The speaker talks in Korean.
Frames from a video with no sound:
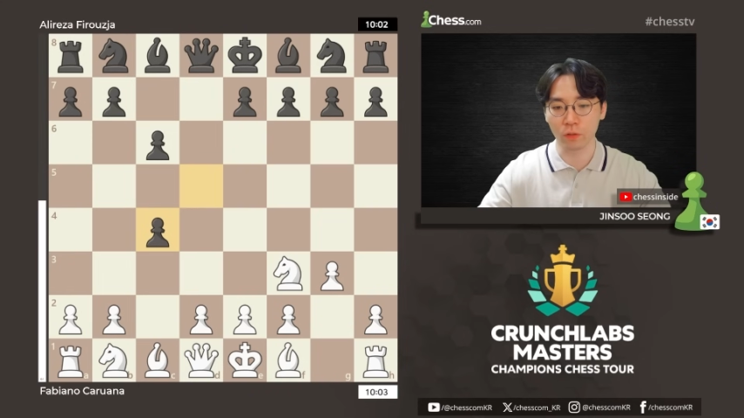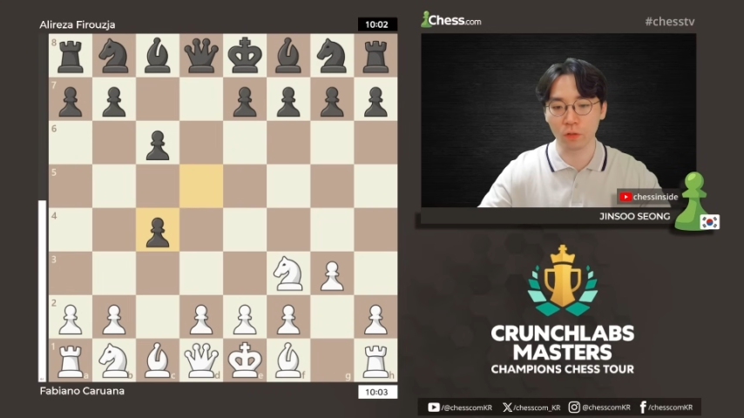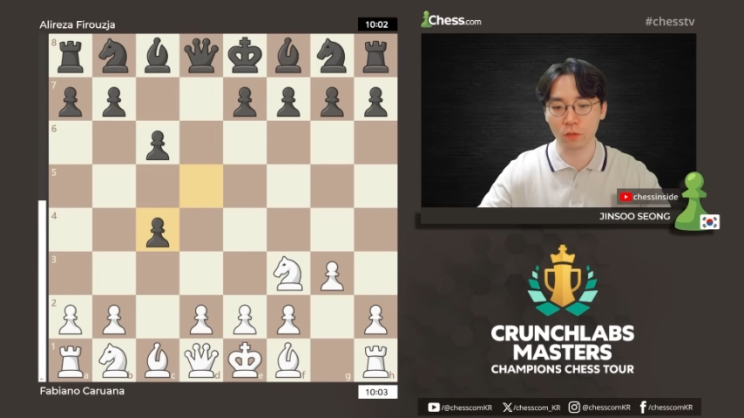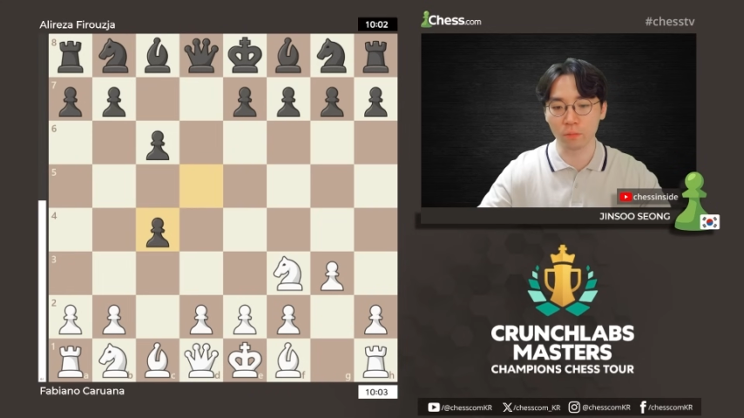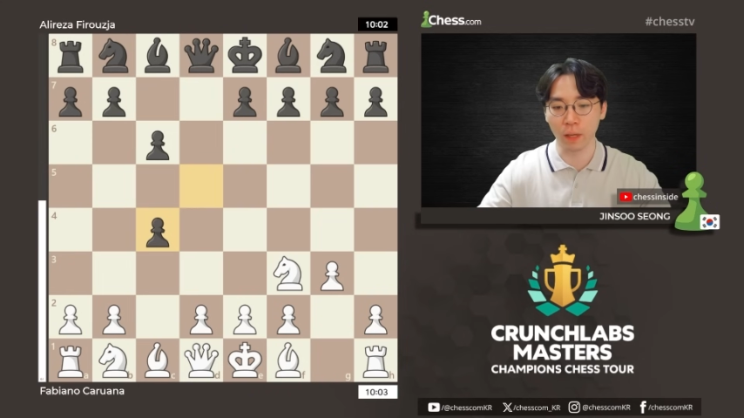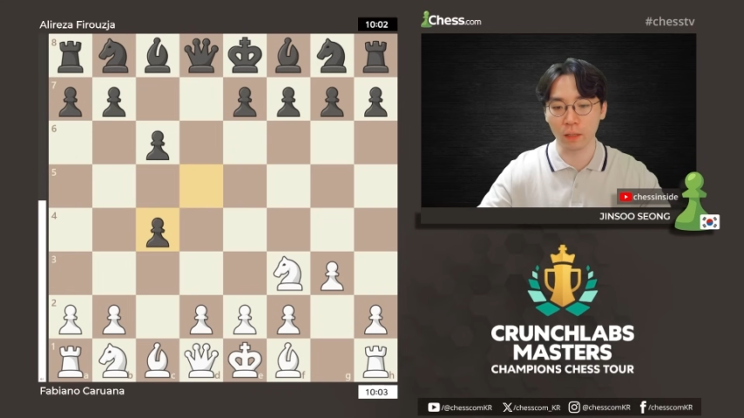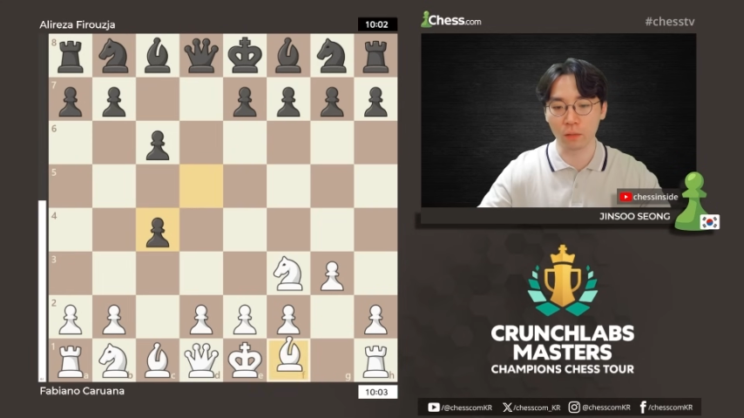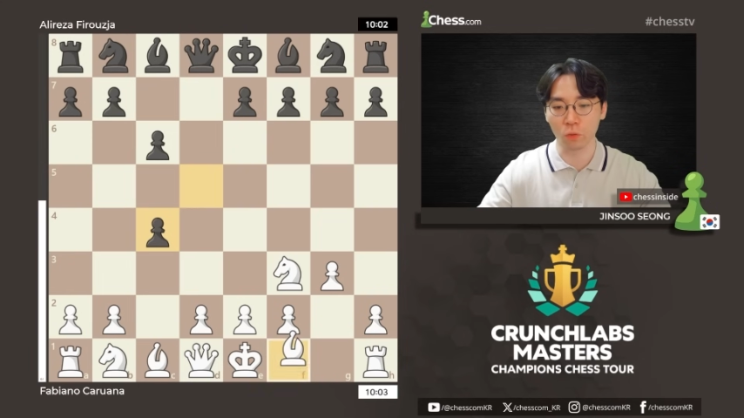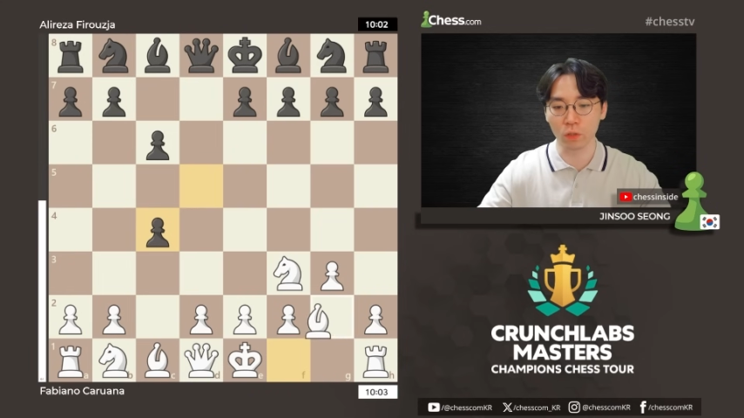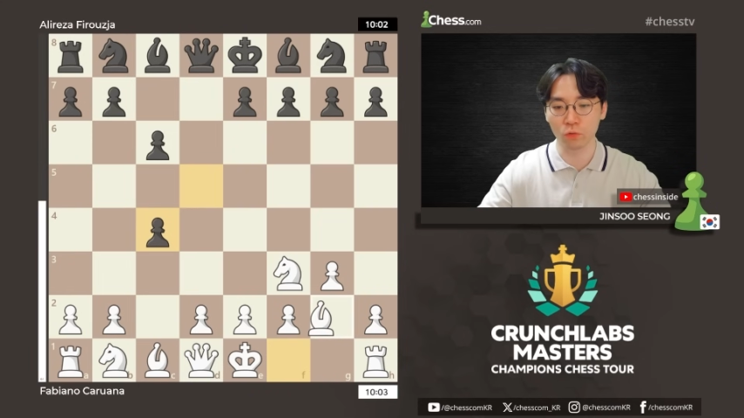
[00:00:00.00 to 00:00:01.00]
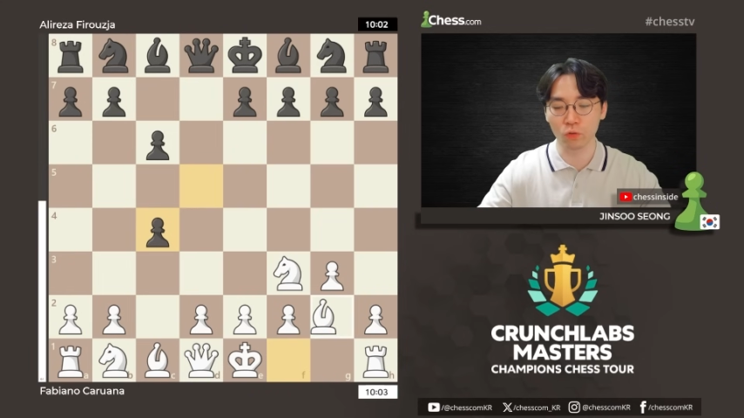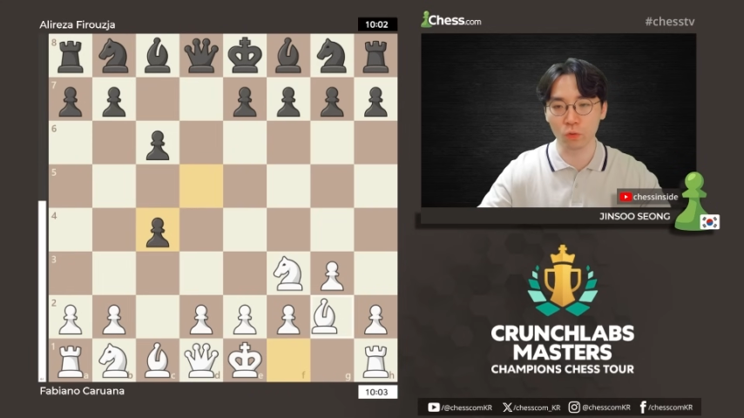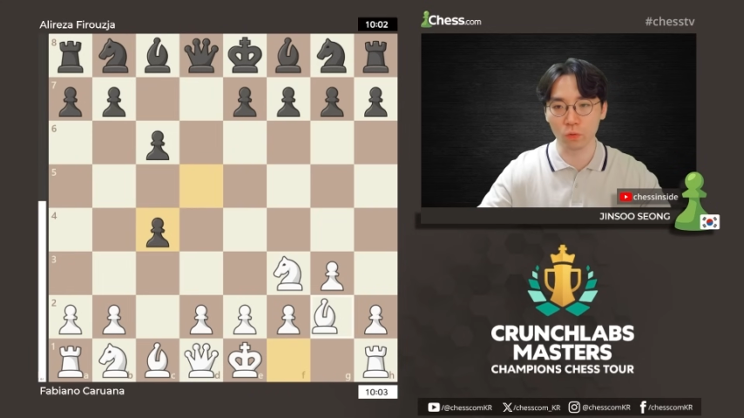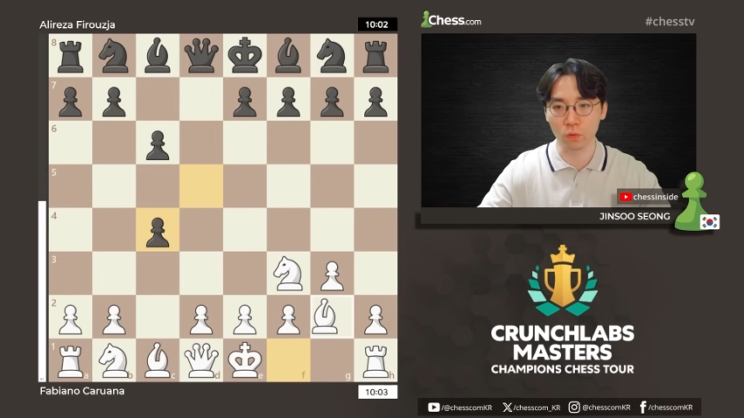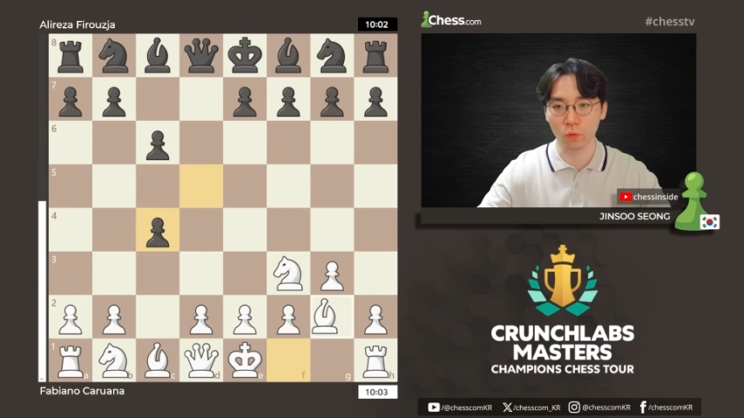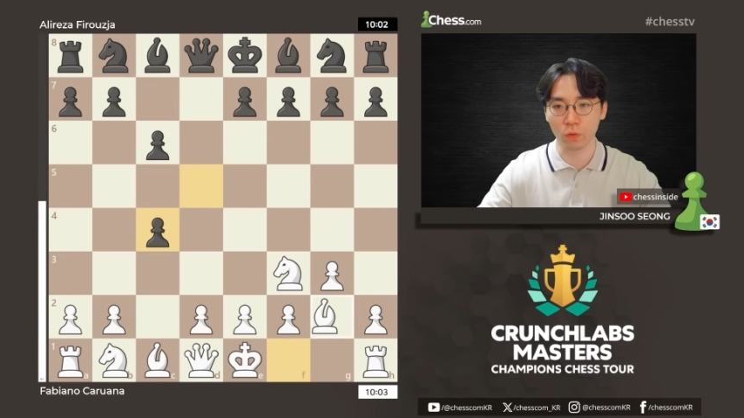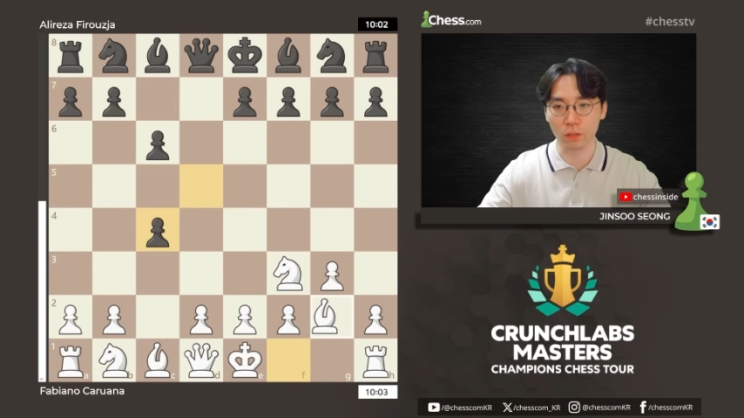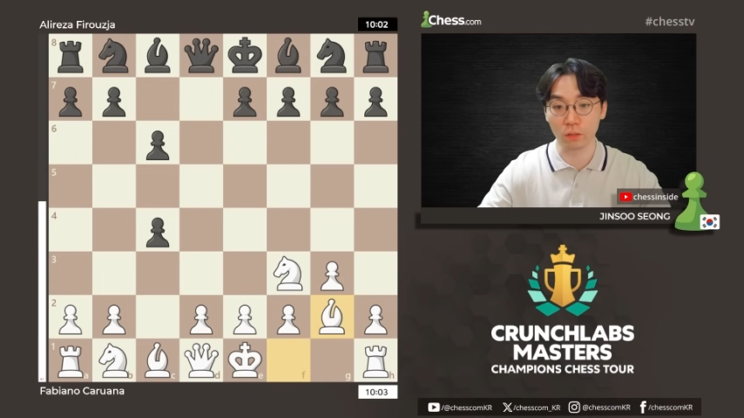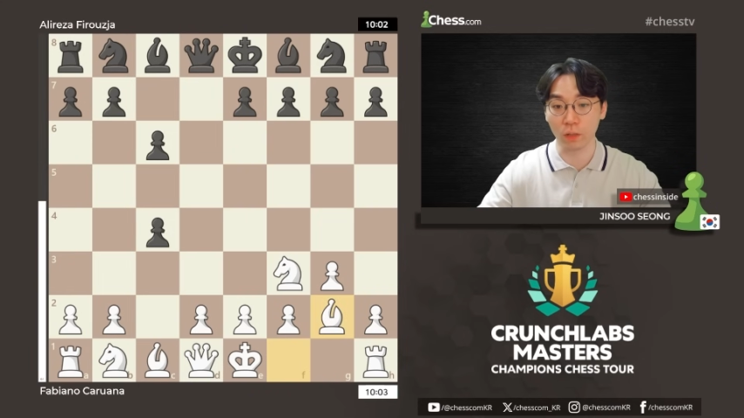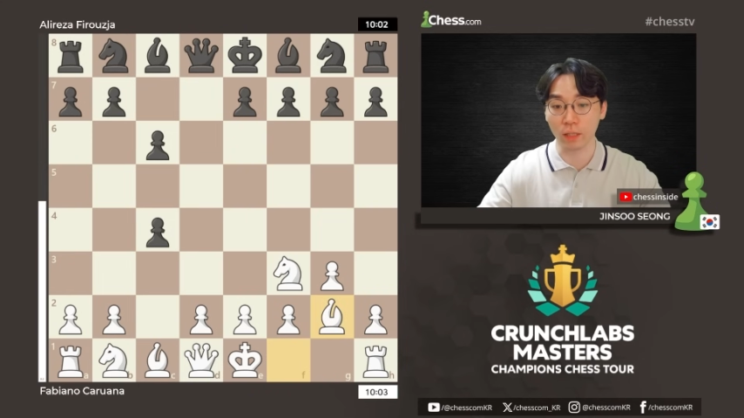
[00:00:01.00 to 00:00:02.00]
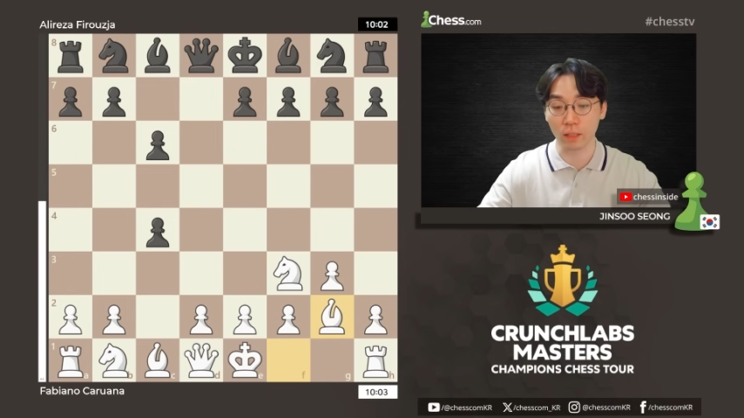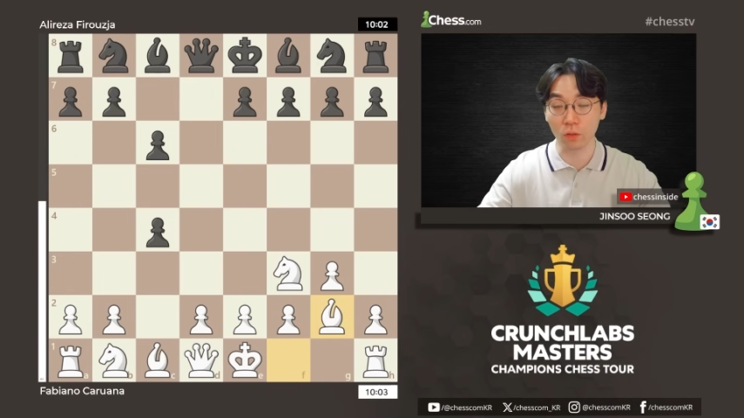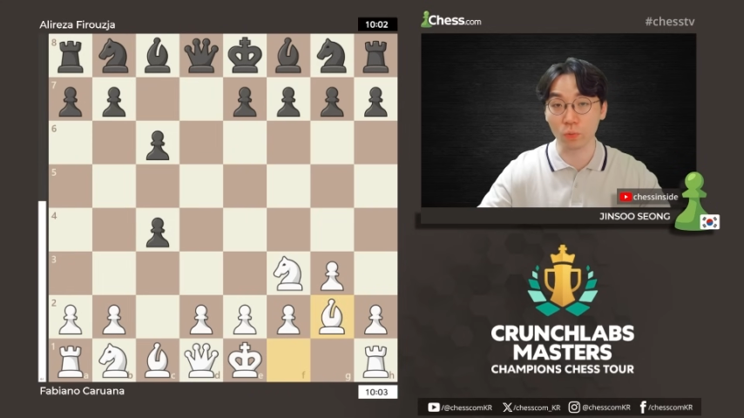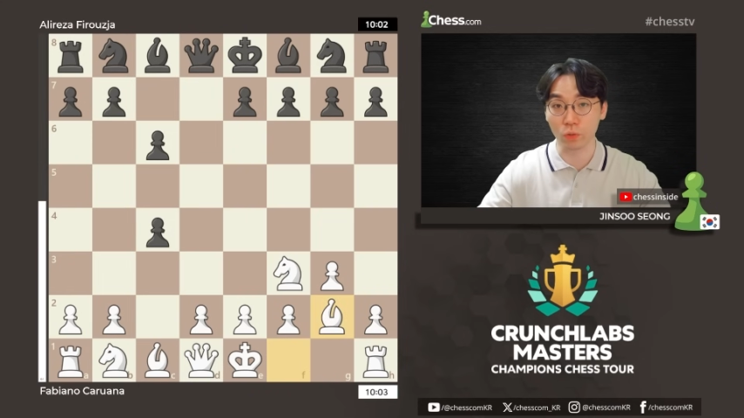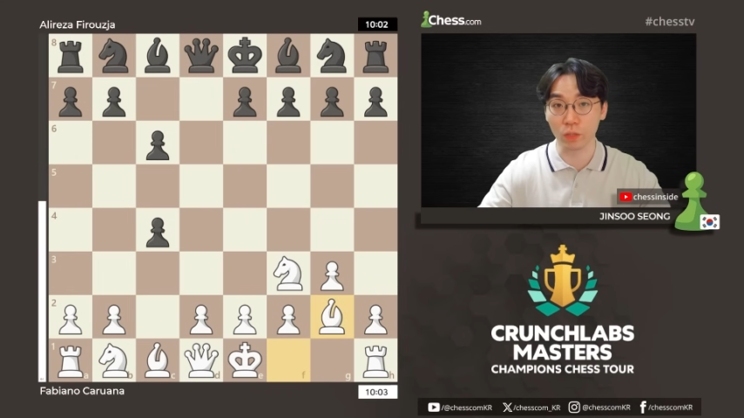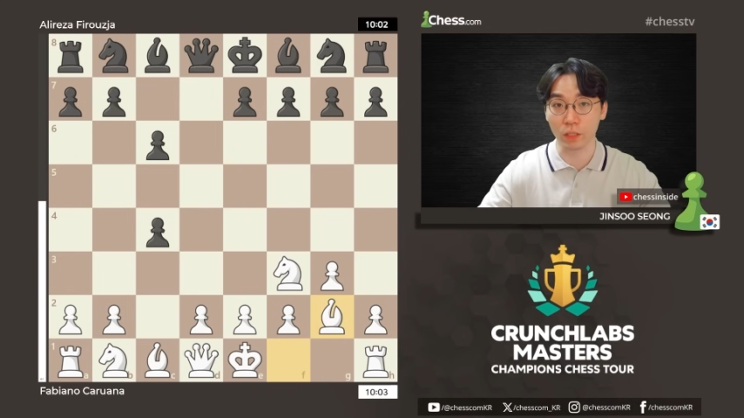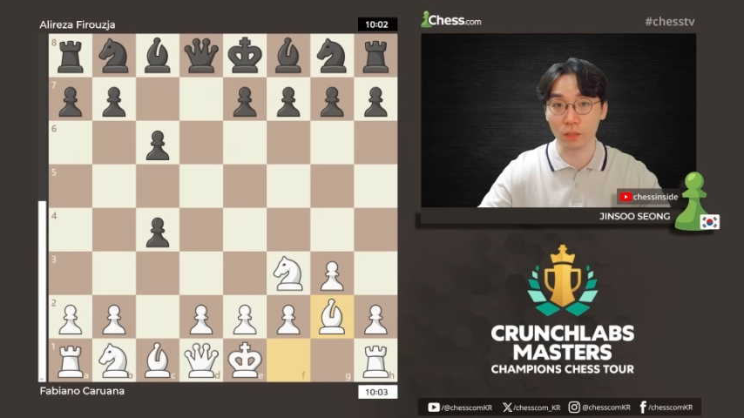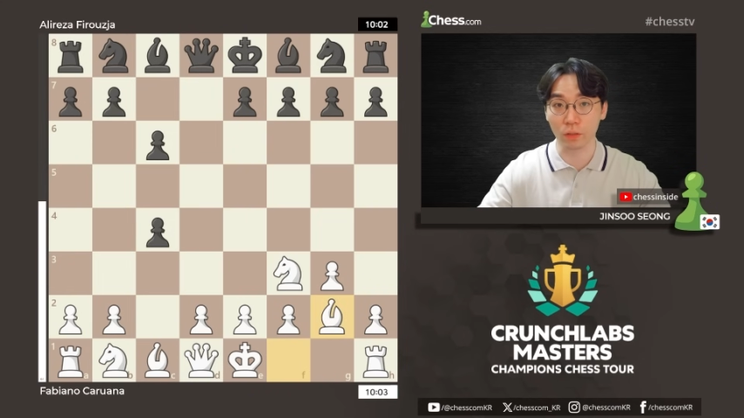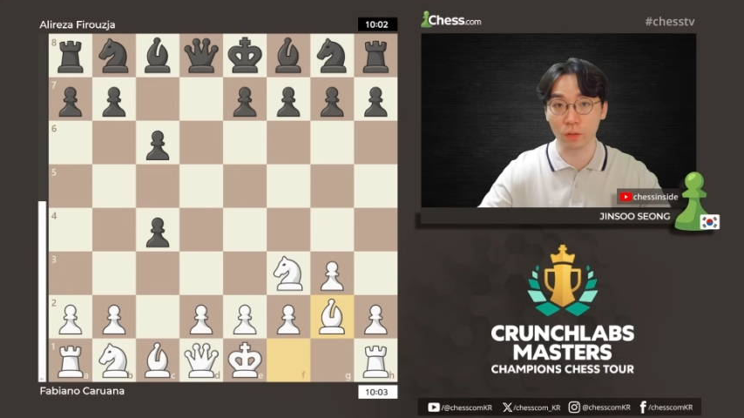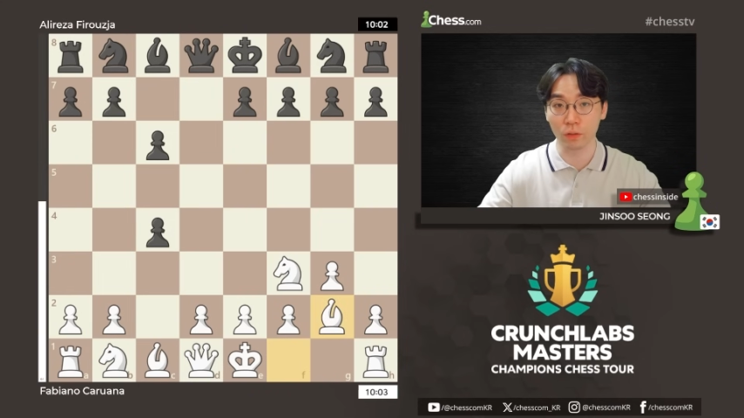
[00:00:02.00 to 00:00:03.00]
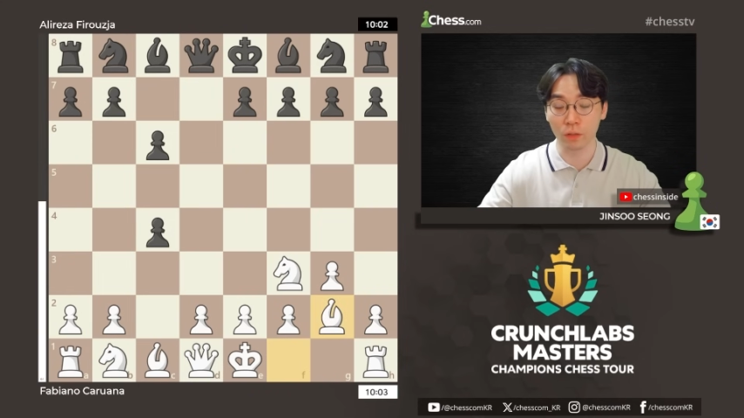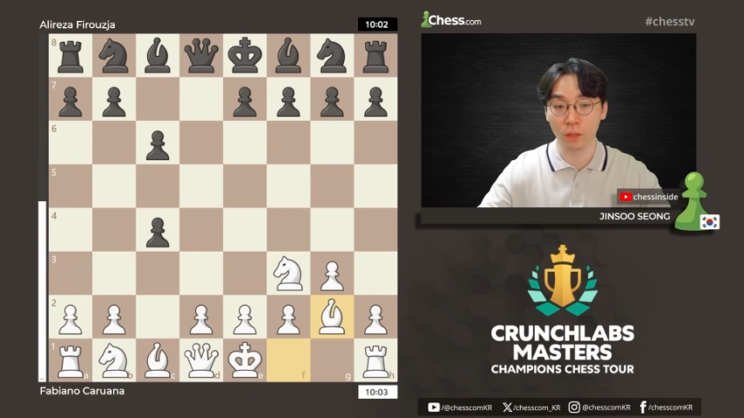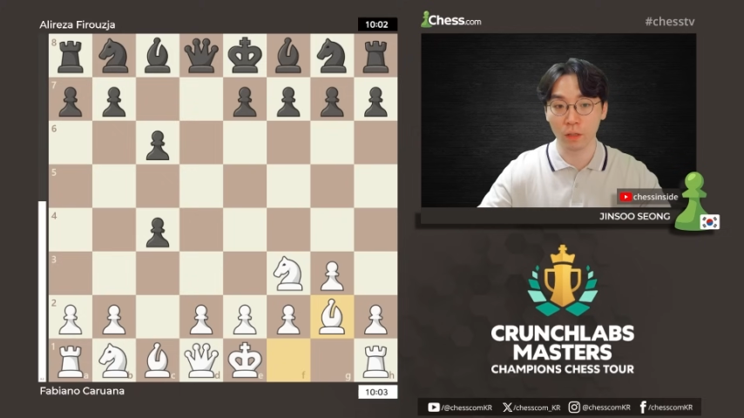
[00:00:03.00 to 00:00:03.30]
이거는 베개의 노림수 속으로 이제 들어간다고 볼 수 있겠어요.